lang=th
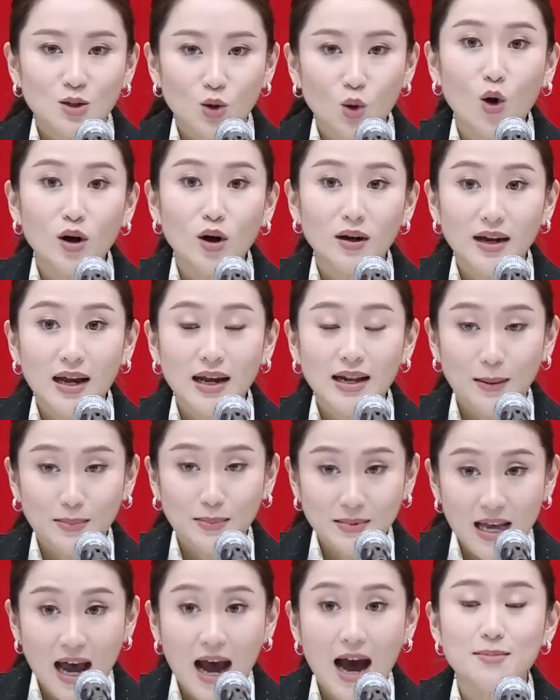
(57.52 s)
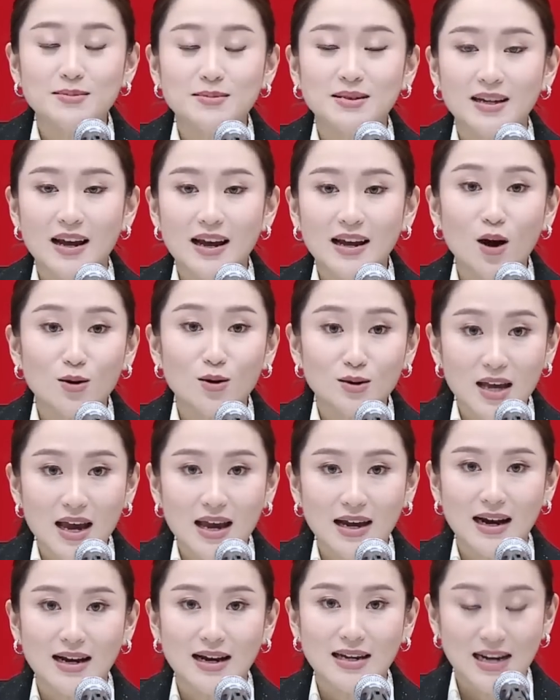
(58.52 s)
ทุกคนได้รับทราบจะได้เข้าใจ
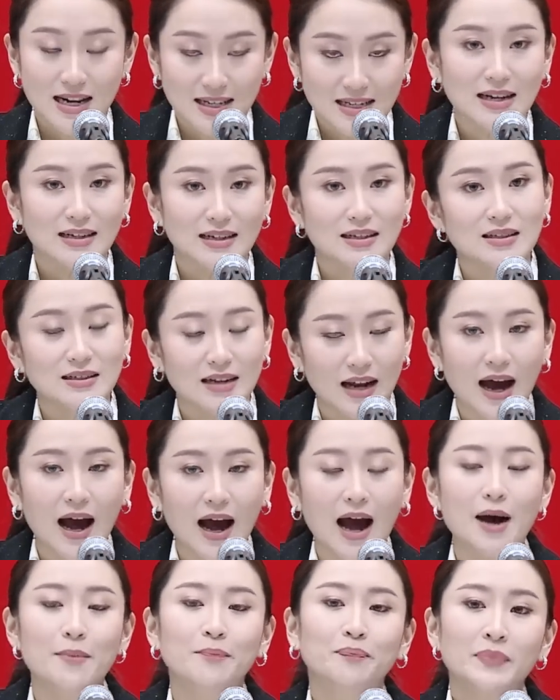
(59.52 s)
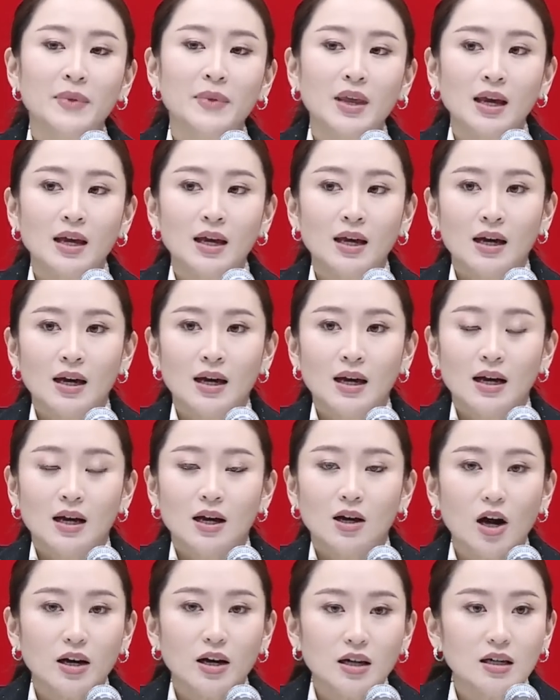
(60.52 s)
กันชัดเจนขึ้นนะคะ
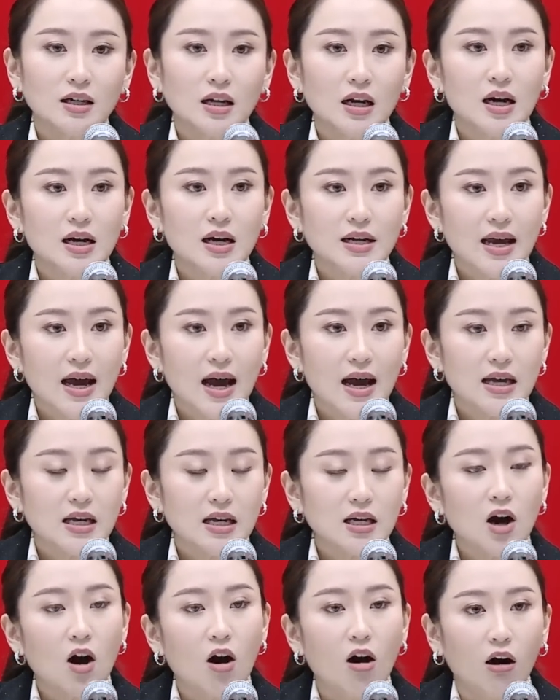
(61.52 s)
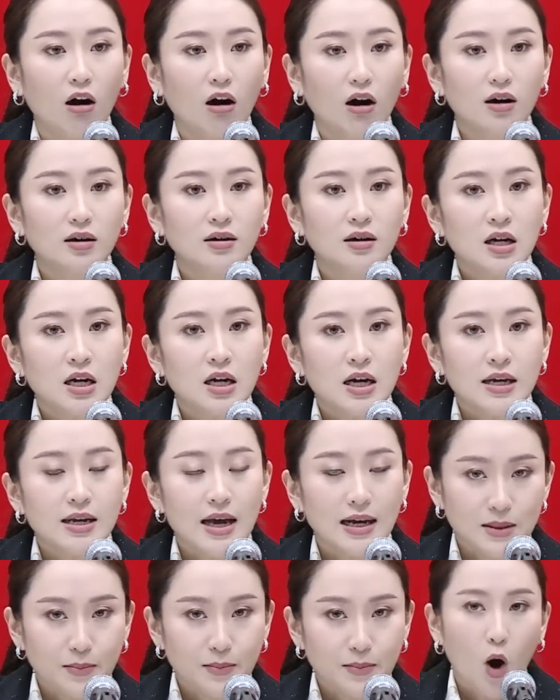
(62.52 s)
ก่อนอื่นเลยเนี่ยอิงขออ
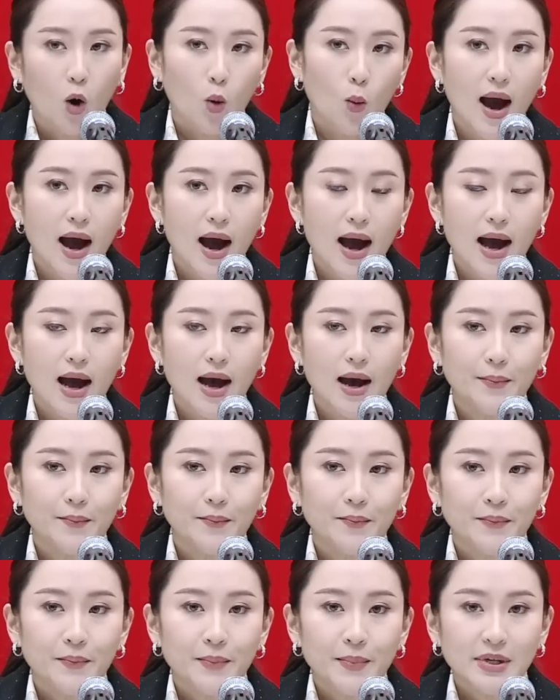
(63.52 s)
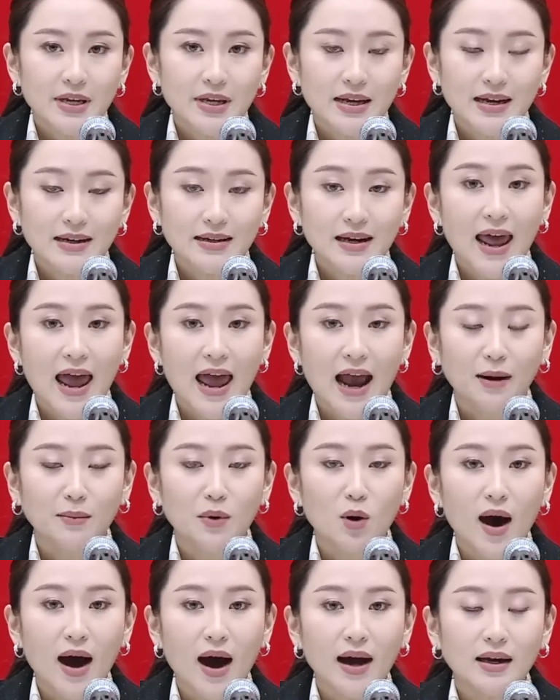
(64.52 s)
ยากอกว่าที่แถลง
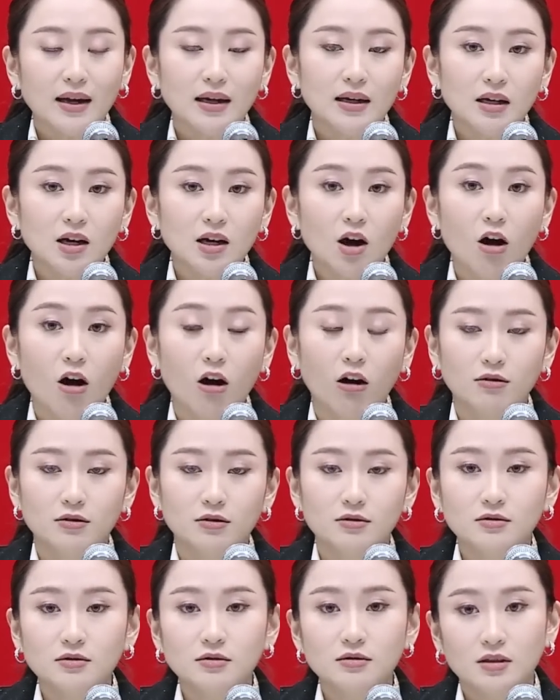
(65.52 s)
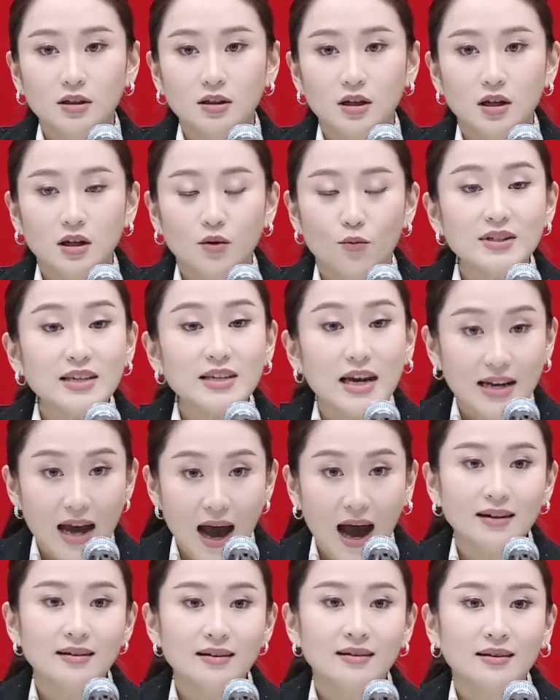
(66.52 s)
เมื่อวานในเรื่องของวิสัย
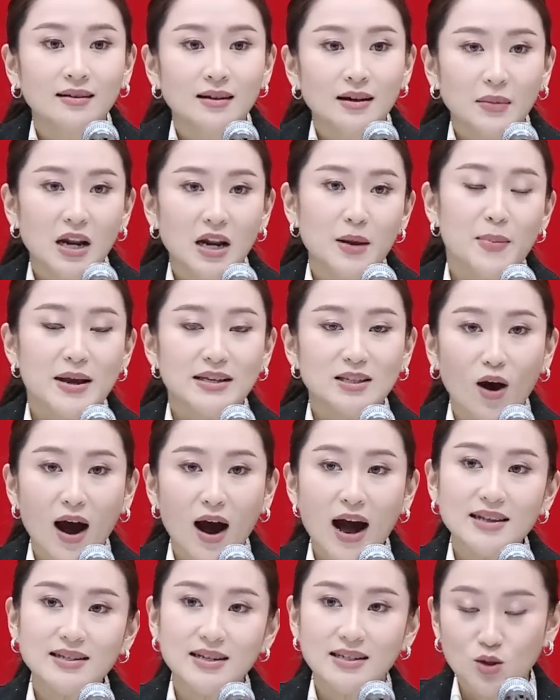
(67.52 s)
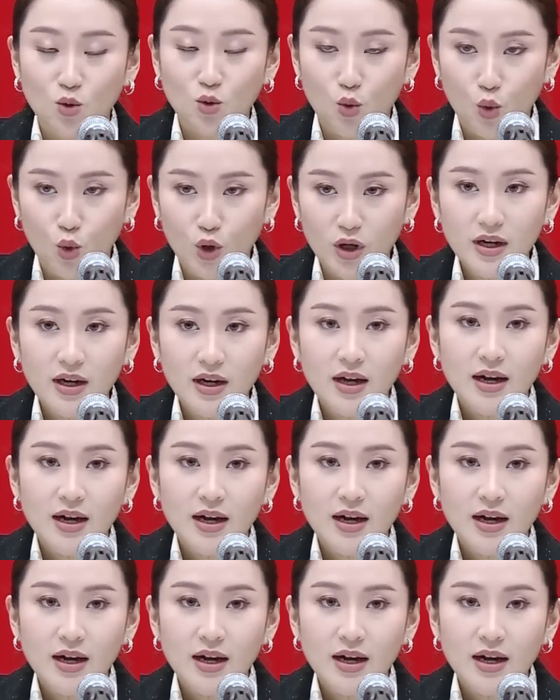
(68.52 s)
ทัศน์ในปีสองพันห้าร้อยเจ็ดสิบ